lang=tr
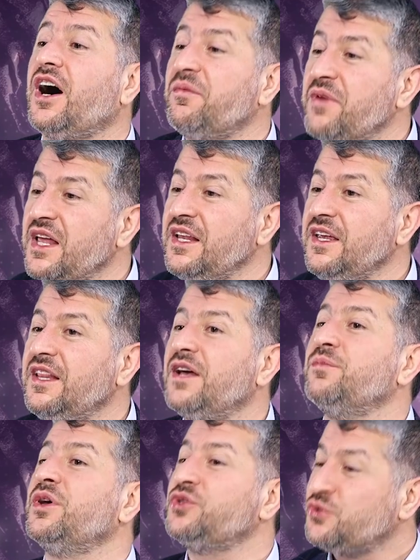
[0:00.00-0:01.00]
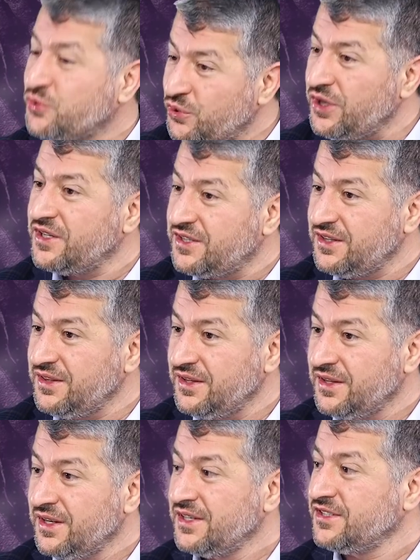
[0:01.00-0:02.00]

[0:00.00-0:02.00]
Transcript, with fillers: amel ile meşgul edin.